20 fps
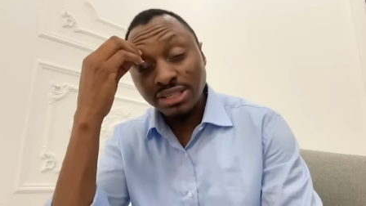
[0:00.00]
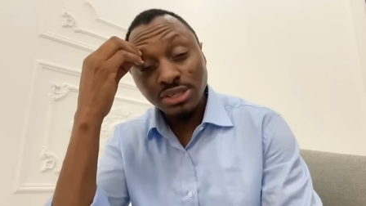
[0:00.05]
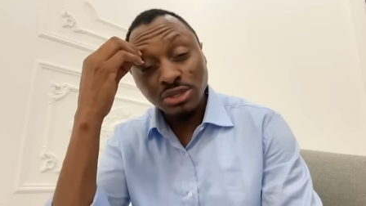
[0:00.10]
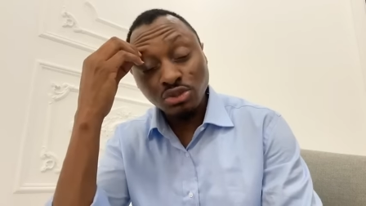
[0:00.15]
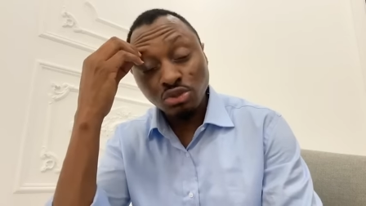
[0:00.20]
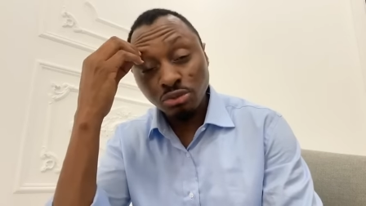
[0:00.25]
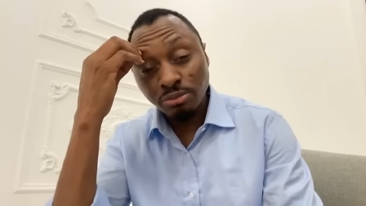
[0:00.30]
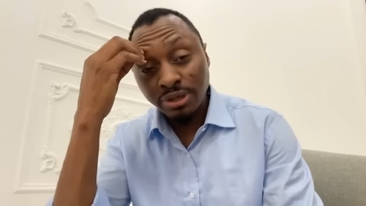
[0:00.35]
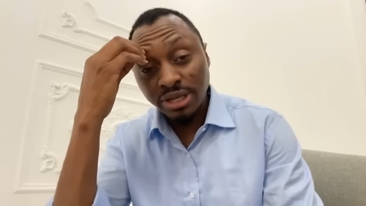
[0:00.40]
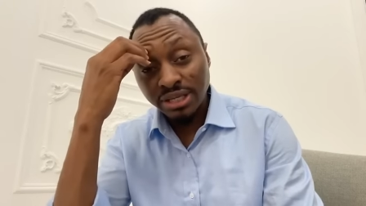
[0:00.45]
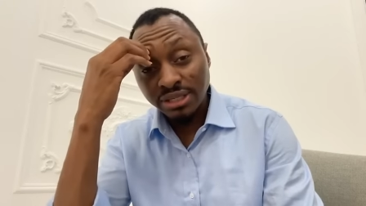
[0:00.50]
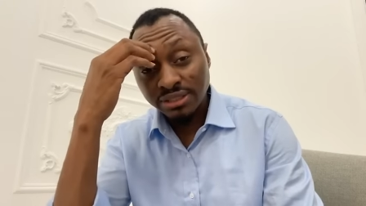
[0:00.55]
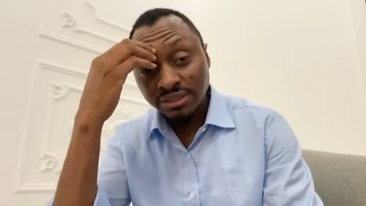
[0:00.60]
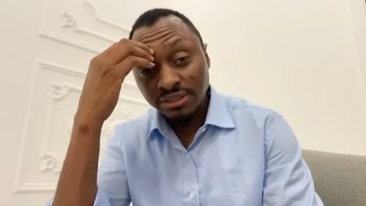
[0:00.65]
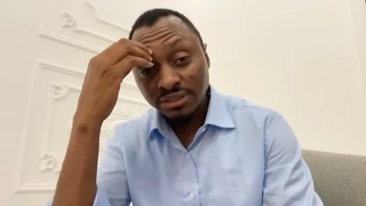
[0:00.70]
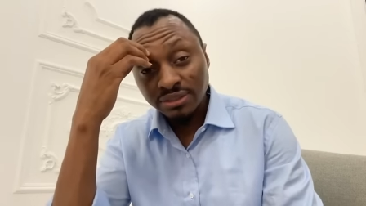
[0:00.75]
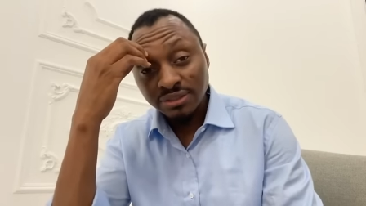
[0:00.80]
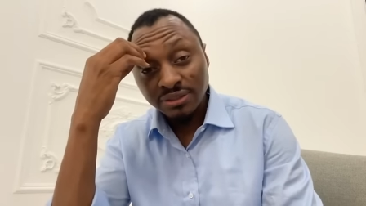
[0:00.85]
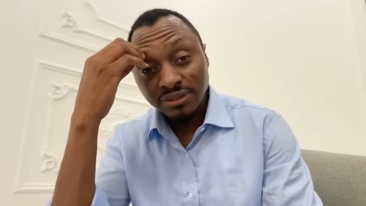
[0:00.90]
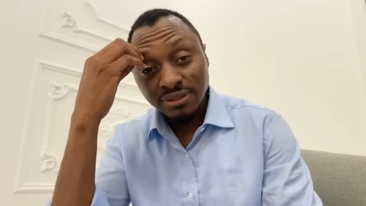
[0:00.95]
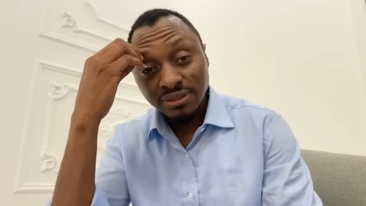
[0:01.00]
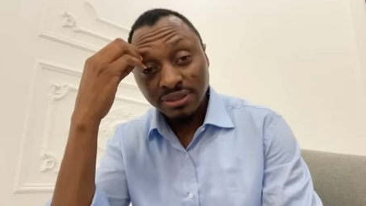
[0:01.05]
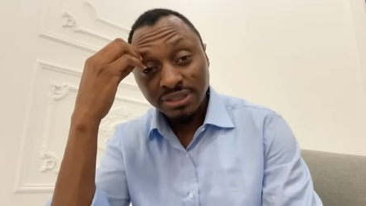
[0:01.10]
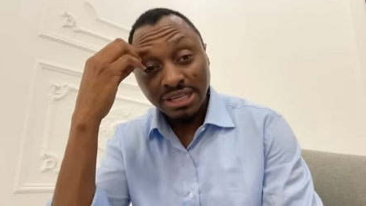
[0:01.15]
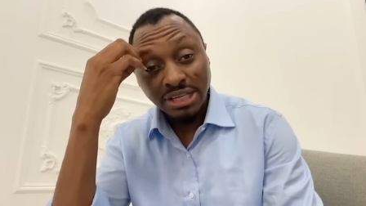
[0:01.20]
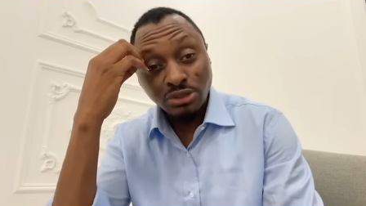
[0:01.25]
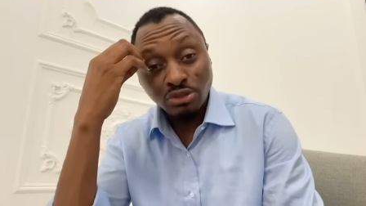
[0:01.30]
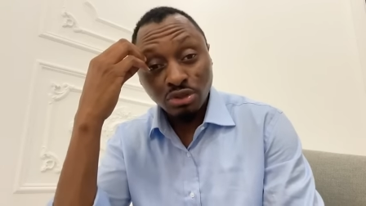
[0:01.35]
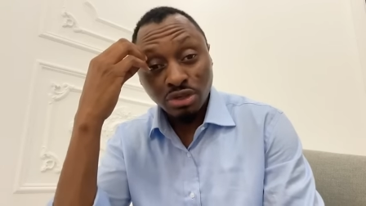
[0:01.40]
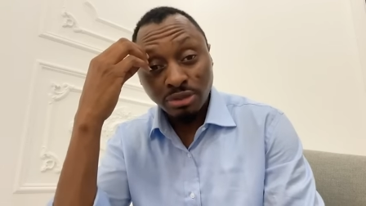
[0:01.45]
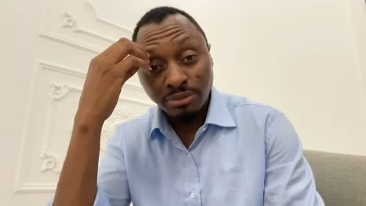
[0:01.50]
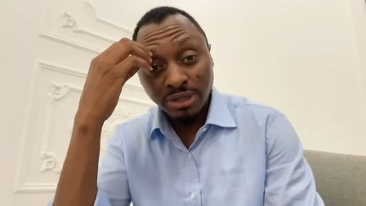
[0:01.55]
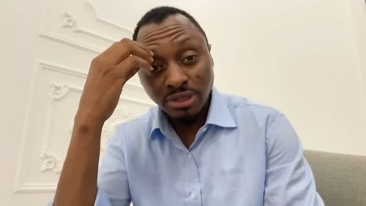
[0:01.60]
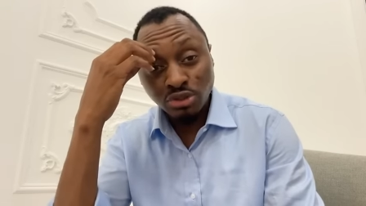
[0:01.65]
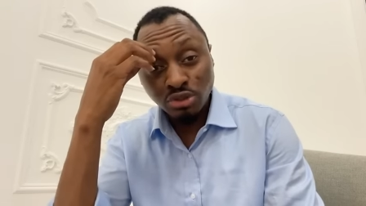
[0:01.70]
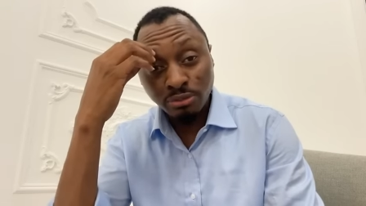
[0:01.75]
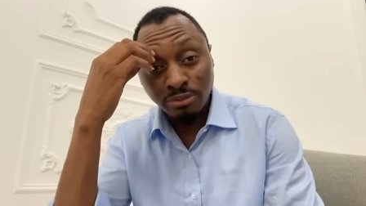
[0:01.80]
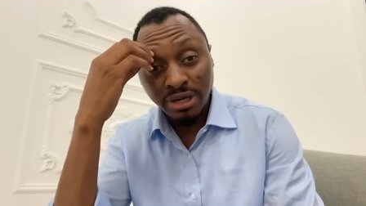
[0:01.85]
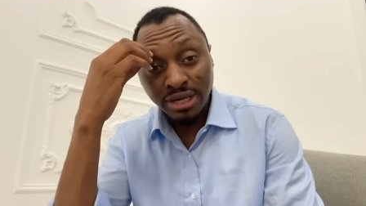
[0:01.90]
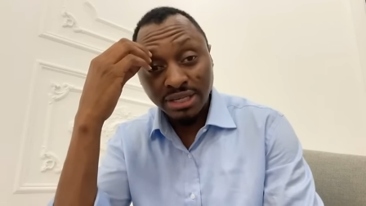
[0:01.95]
Elle se soumet naturellement
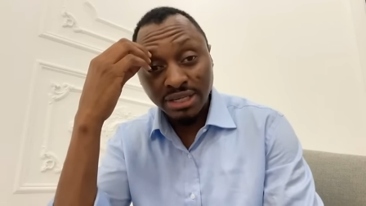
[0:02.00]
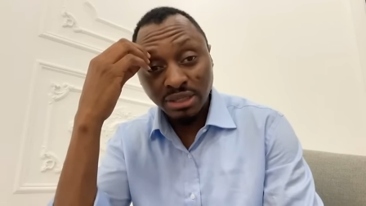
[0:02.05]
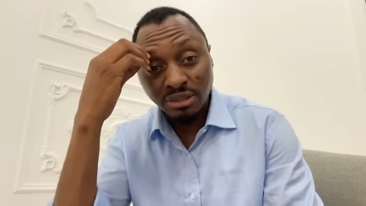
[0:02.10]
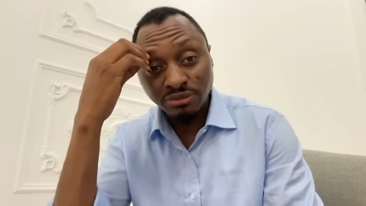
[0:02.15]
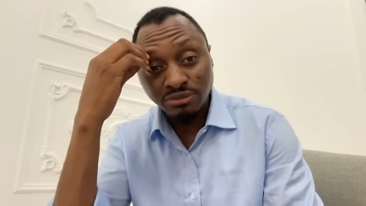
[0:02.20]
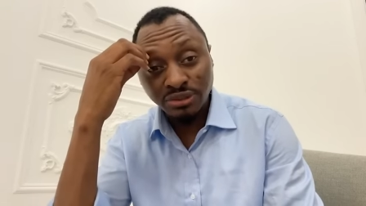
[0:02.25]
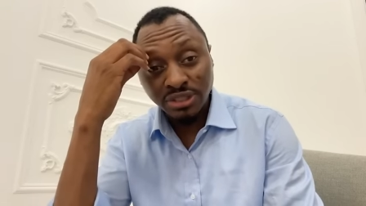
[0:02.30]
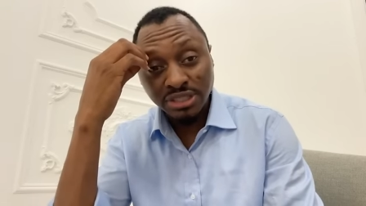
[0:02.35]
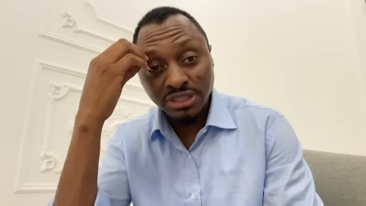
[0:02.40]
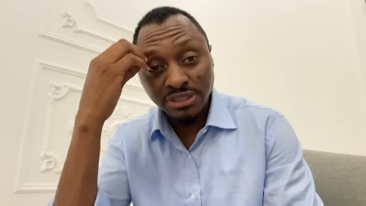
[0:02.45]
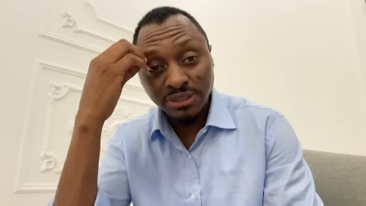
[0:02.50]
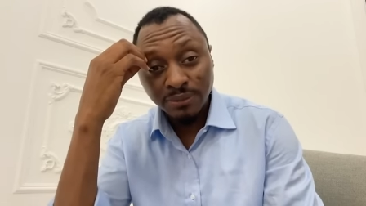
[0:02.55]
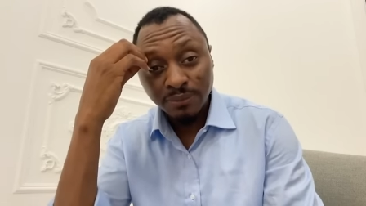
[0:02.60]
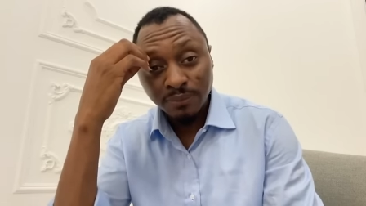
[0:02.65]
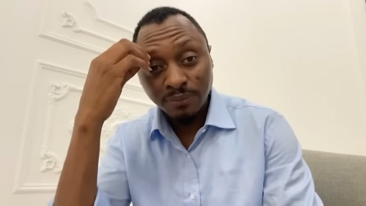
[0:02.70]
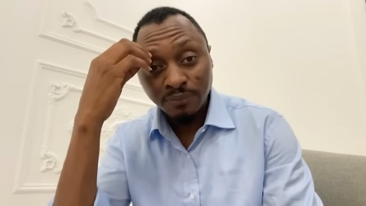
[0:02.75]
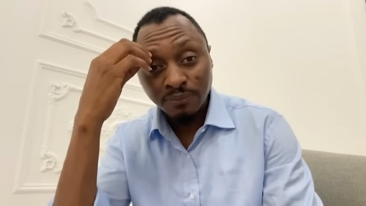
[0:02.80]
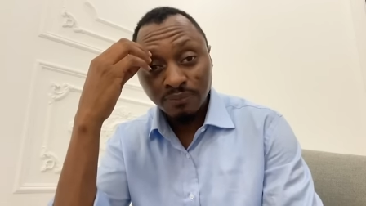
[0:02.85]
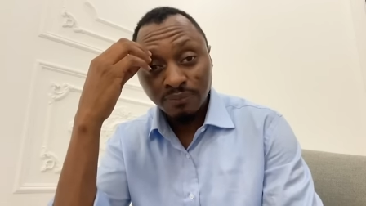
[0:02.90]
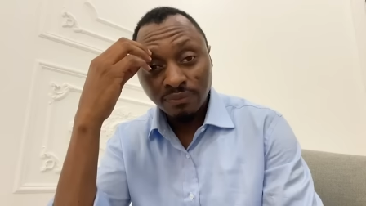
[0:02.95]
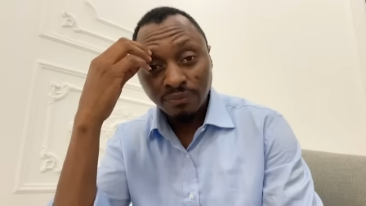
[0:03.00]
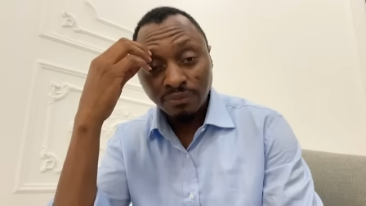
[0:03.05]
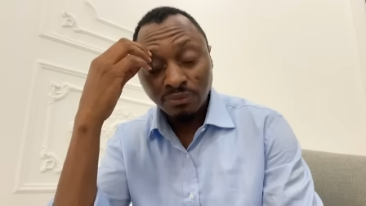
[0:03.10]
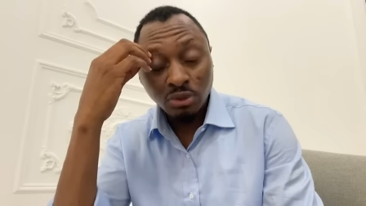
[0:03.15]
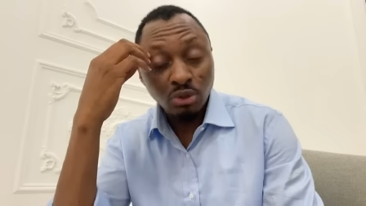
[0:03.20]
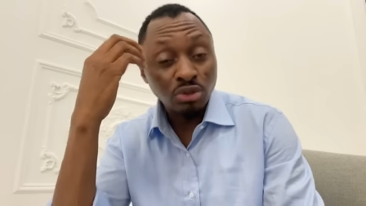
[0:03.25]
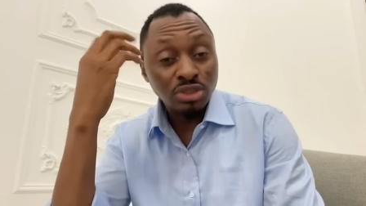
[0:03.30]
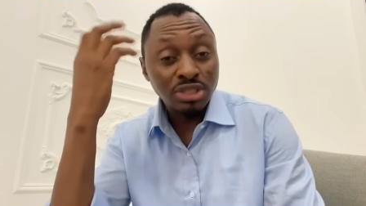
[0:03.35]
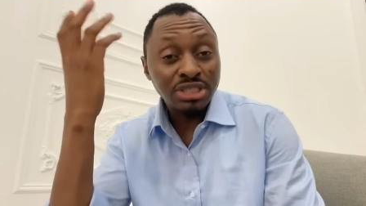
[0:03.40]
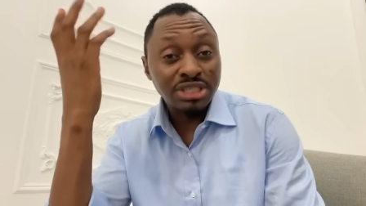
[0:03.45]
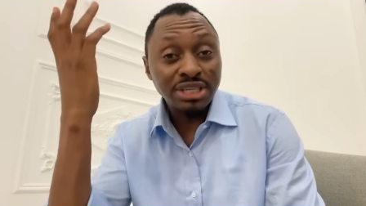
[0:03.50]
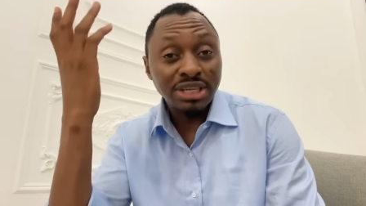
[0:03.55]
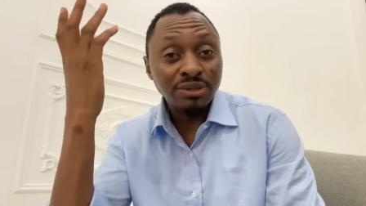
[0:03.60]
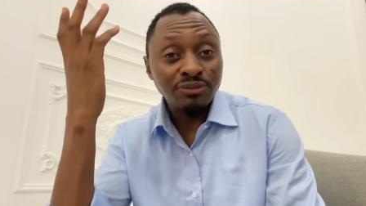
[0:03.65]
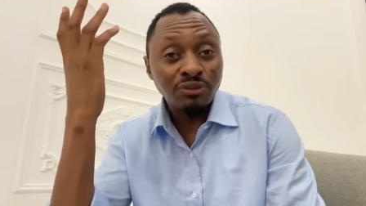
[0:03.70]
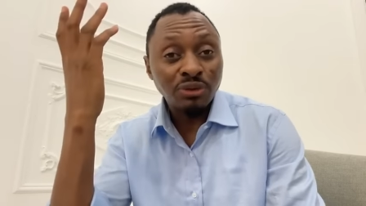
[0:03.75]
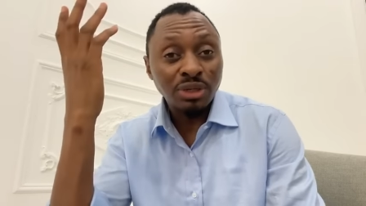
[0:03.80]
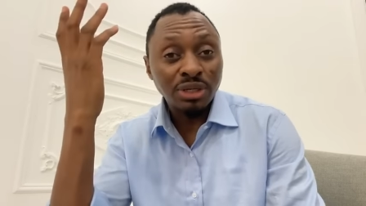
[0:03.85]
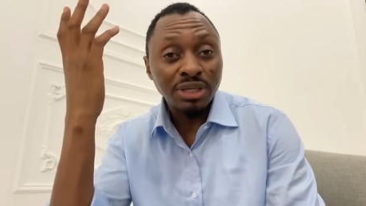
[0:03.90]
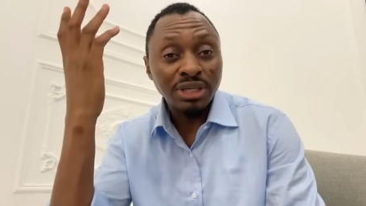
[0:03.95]
à son mari, en fait. Donc, c'est ce
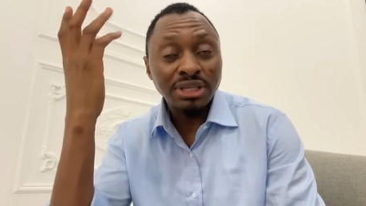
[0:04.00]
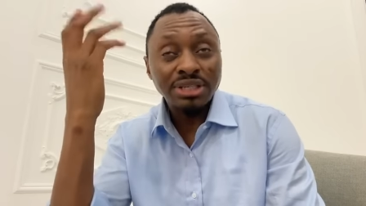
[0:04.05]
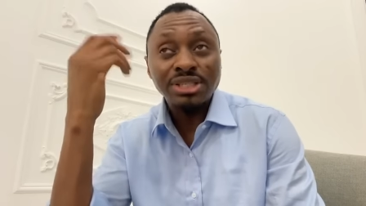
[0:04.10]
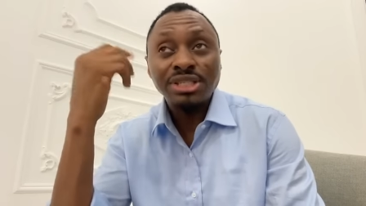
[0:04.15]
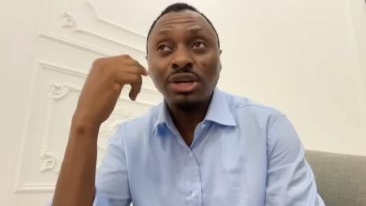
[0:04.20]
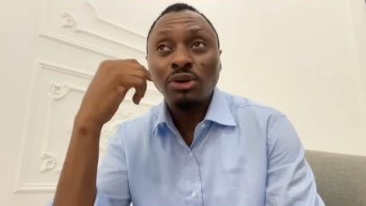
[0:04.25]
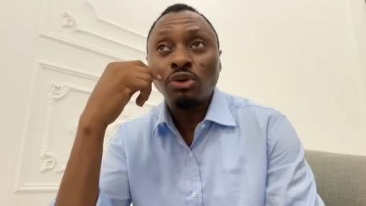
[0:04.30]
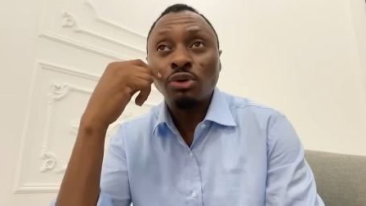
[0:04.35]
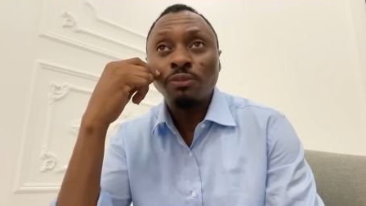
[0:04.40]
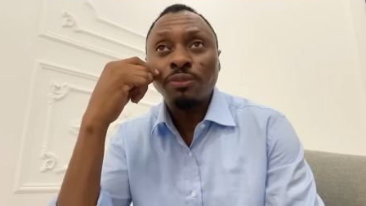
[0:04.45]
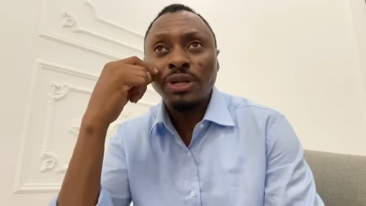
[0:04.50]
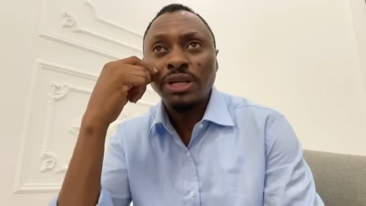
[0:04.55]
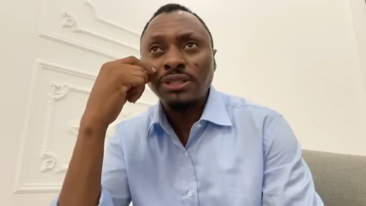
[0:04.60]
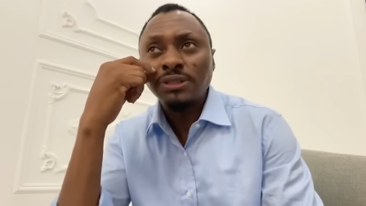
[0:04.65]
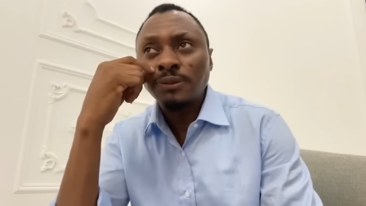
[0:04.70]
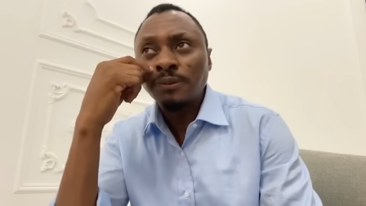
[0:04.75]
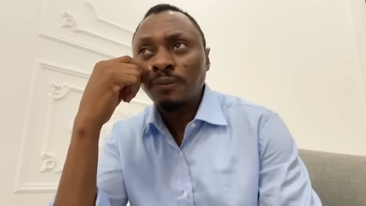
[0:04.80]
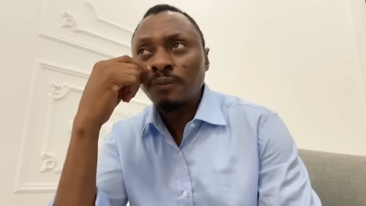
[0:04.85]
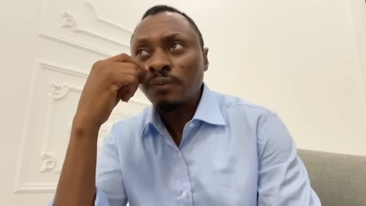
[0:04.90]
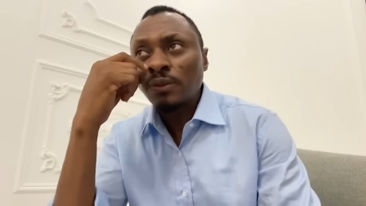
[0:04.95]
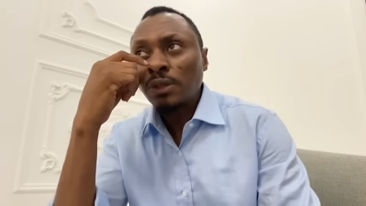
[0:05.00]
qu'il faut que les gens comprennent.